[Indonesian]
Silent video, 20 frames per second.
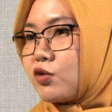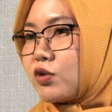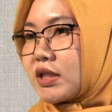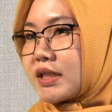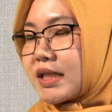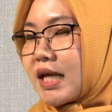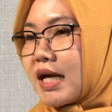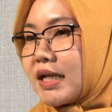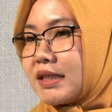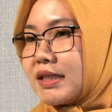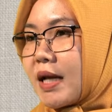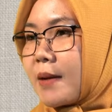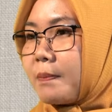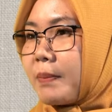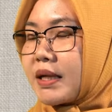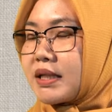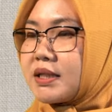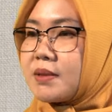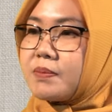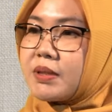Indonesia
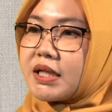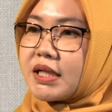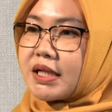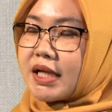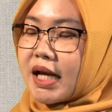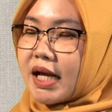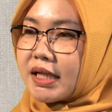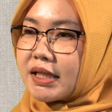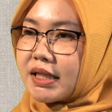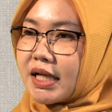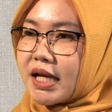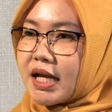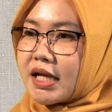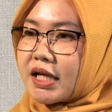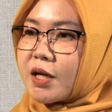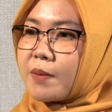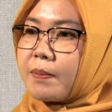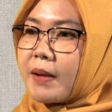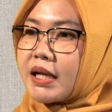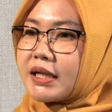dapat diberikan
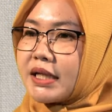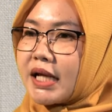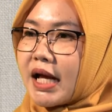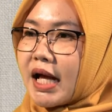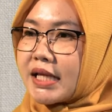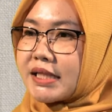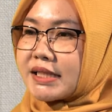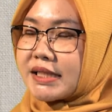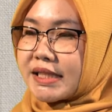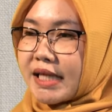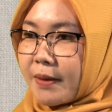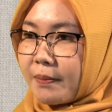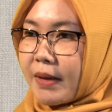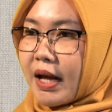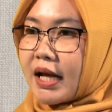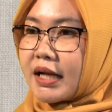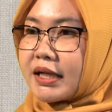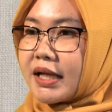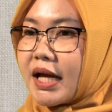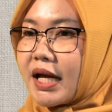kepada setiap
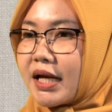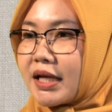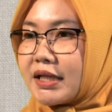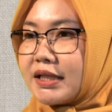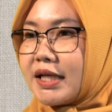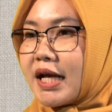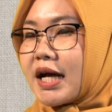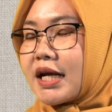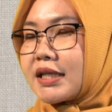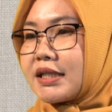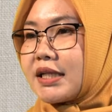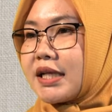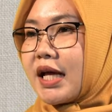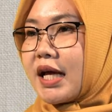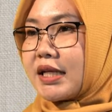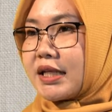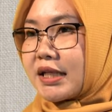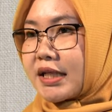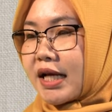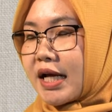anak yang
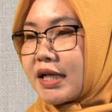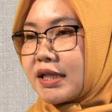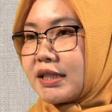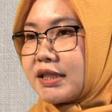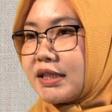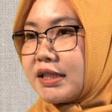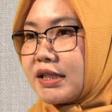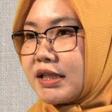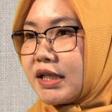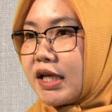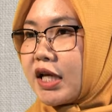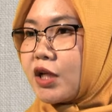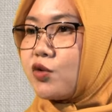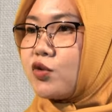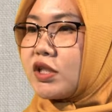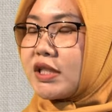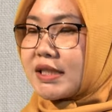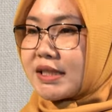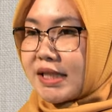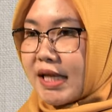dilahirkan di
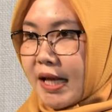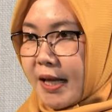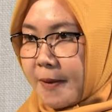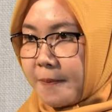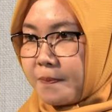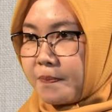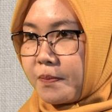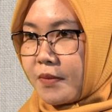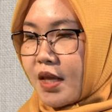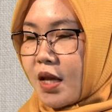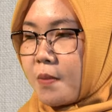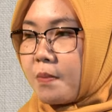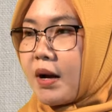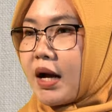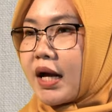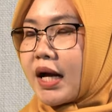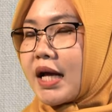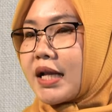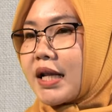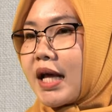Indonesia.
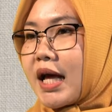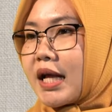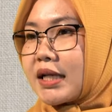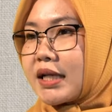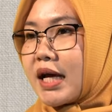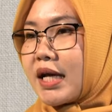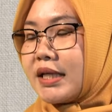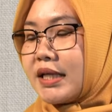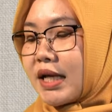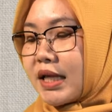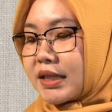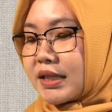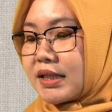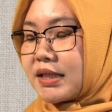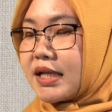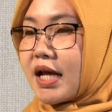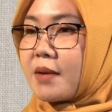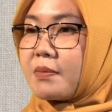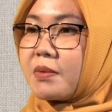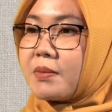Bahkan anak yang
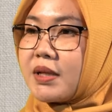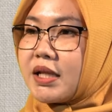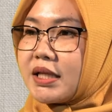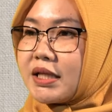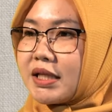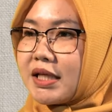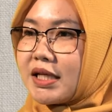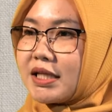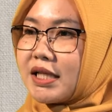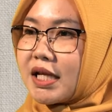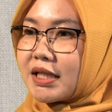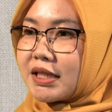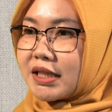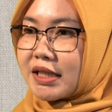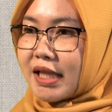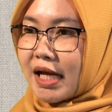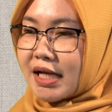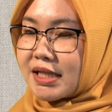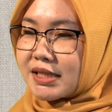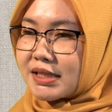tidak memiliki
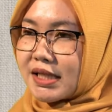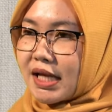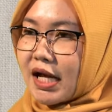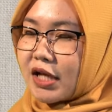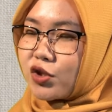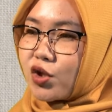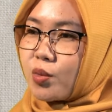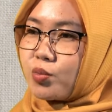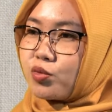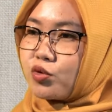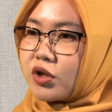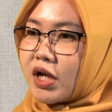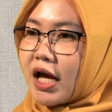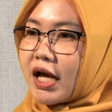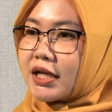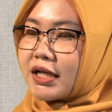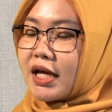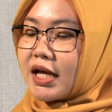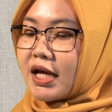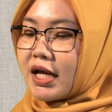identitas ataupun
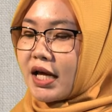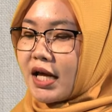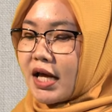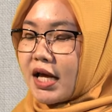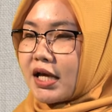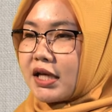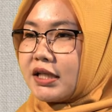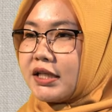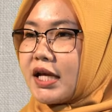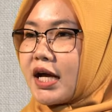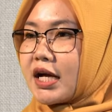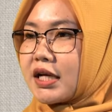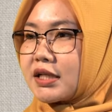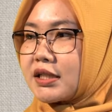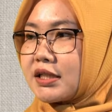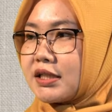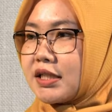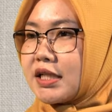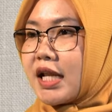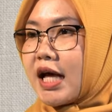anak
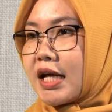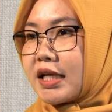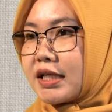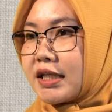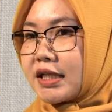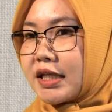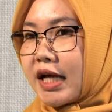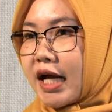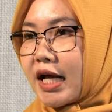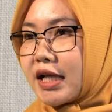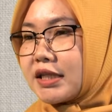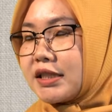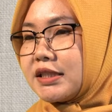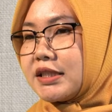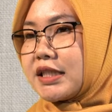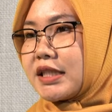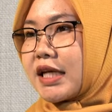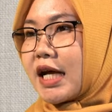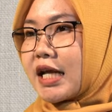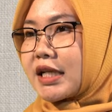yang dilahirkan
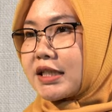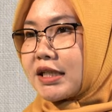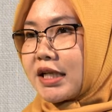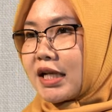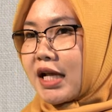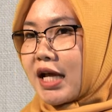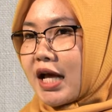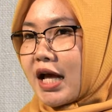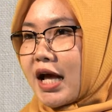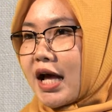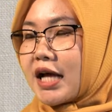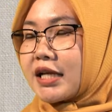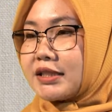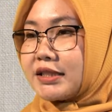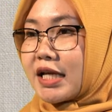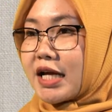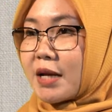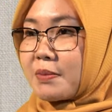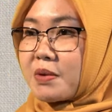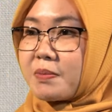dengan
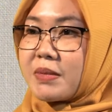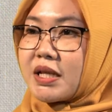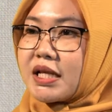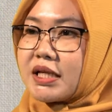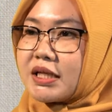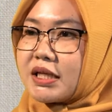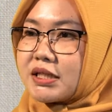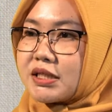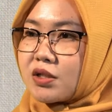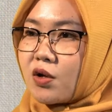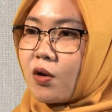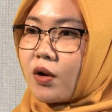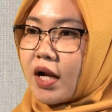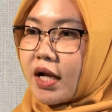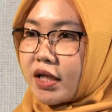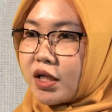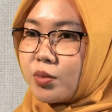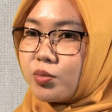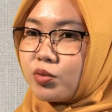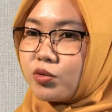hanya memiliki
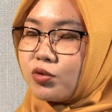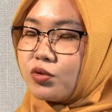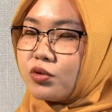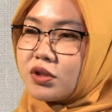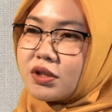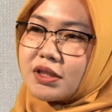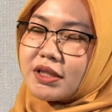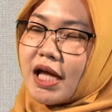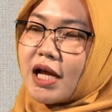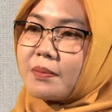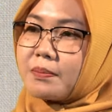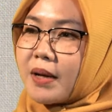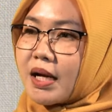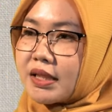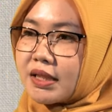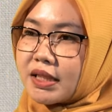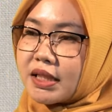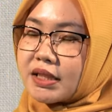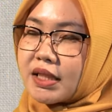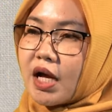seorang ibu
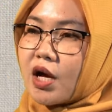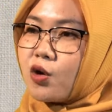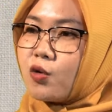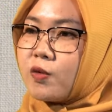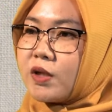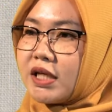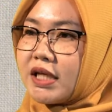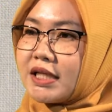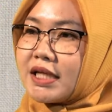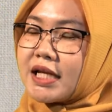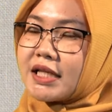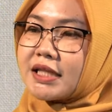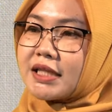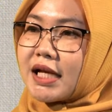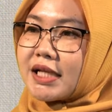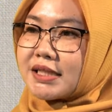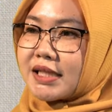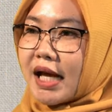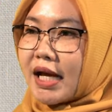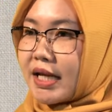tanpa diketahui
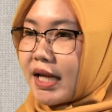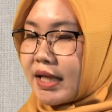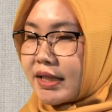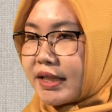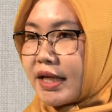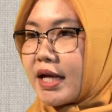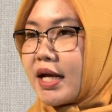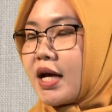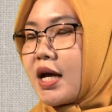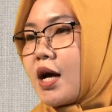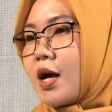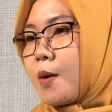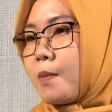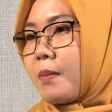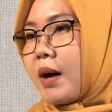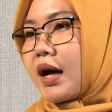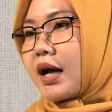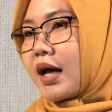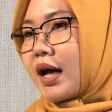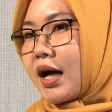identitas ayahnya,
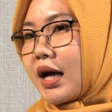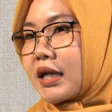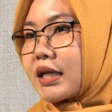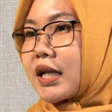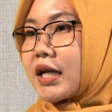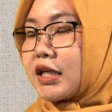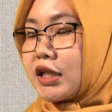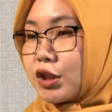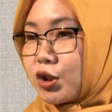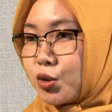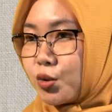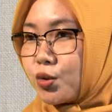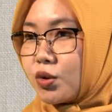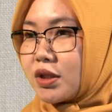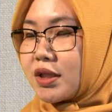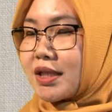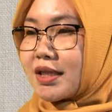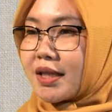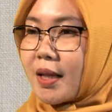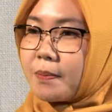maka anak
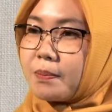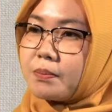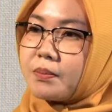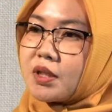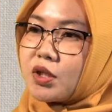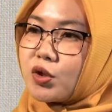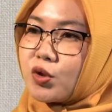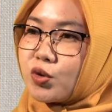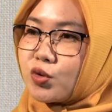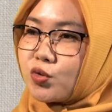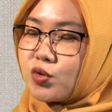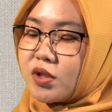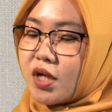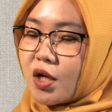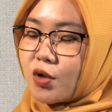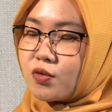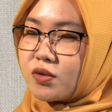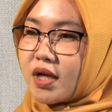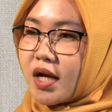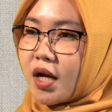itu tetap menurut
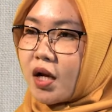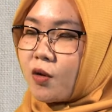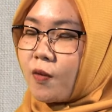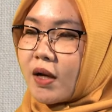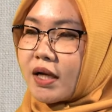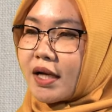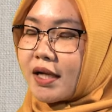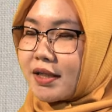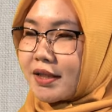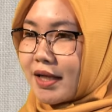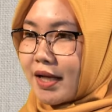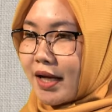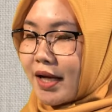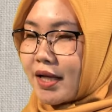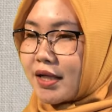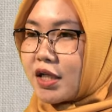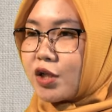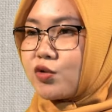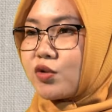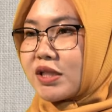Undang-Undang
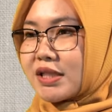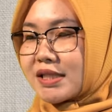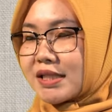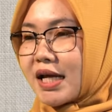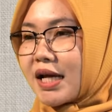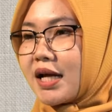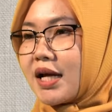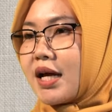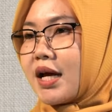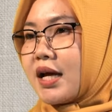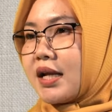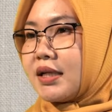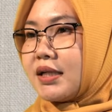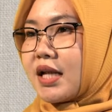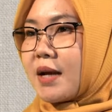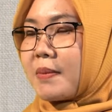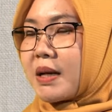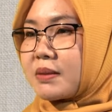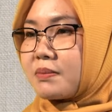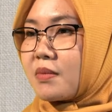Kewarganegaraan Indonesia
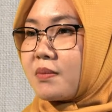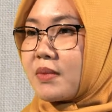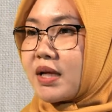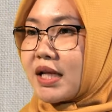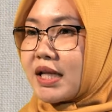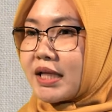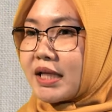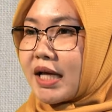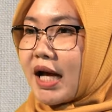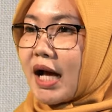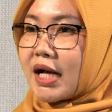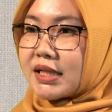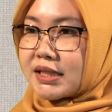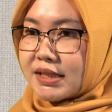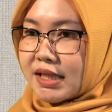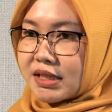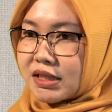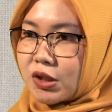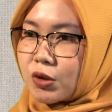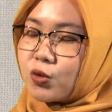dapat memiliki
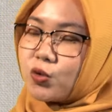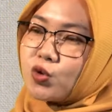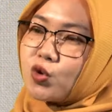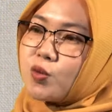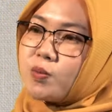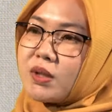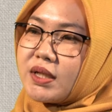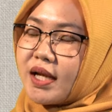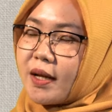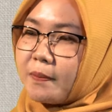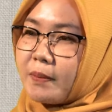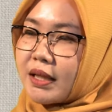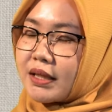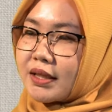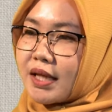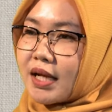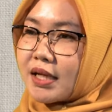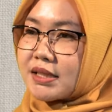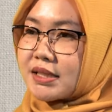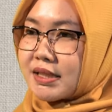akses untuk
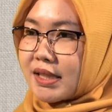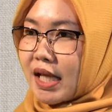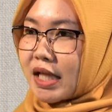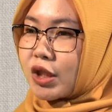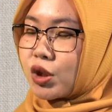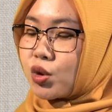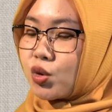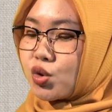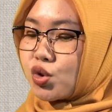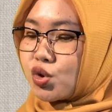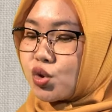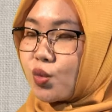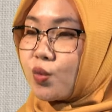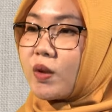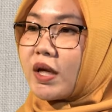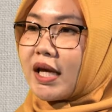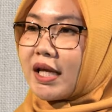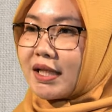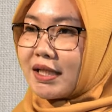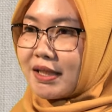mendapatkan status
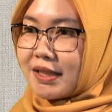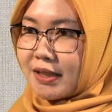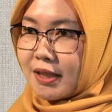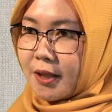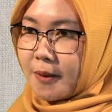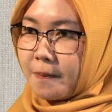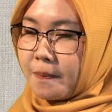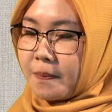WNI.